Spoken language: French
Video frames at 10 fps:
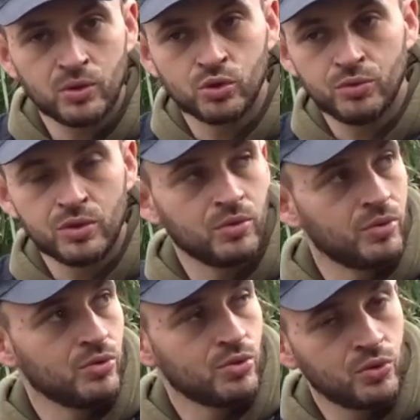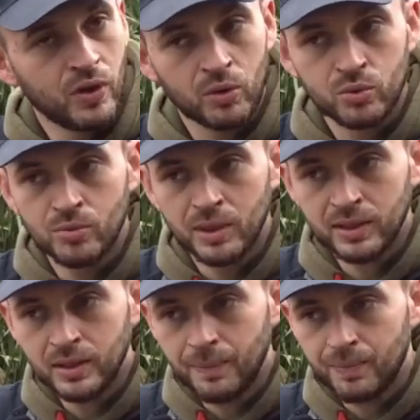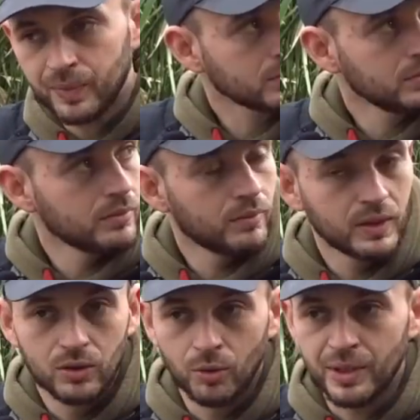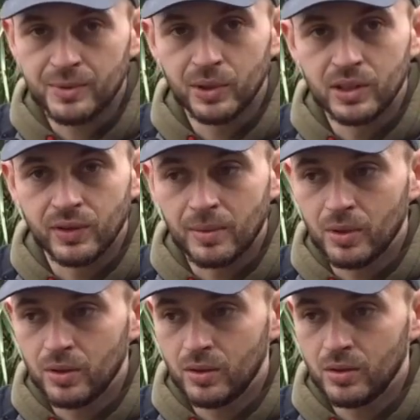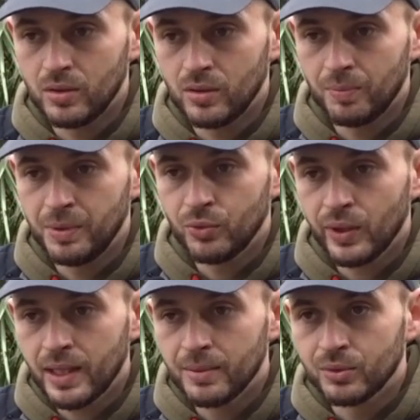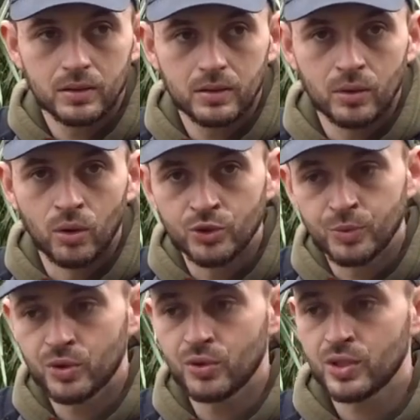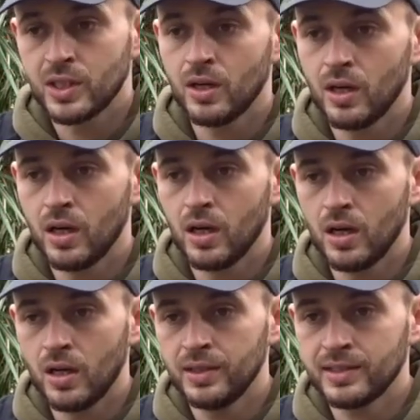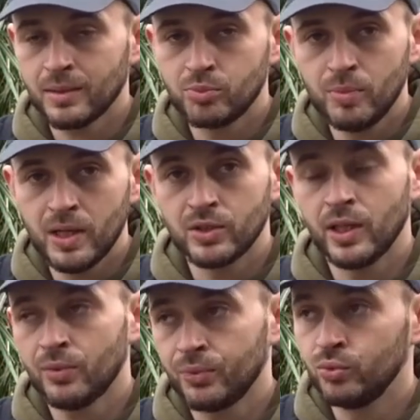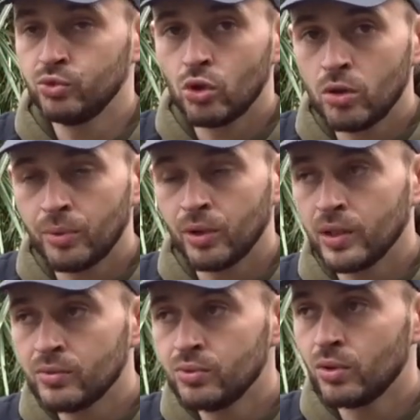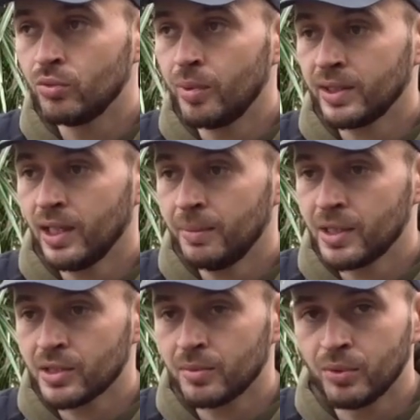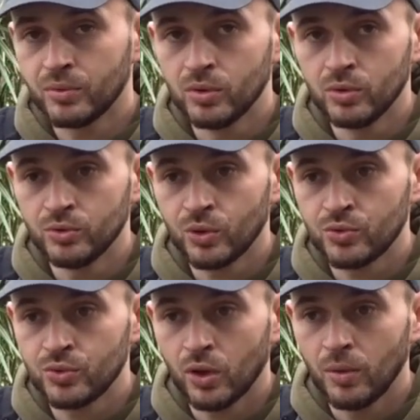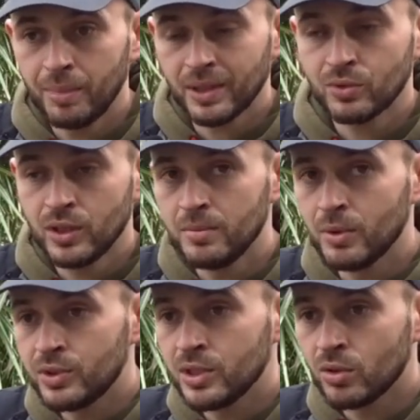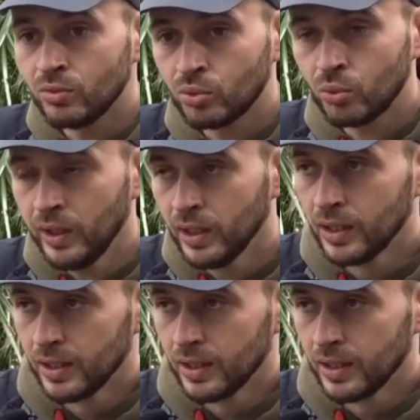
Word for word: Aujourd'hui, je suis venu juste faire un coup du matin. L'emplacement était vraiment pitoyable. heureusement que j'ai euh, des sacs poubelles. D'ailleurs, il faut toujours en prendre avec vous quand vous partez à la pêche hein, pour vos ordures personnelles, mais aussi ce que vous trouvez.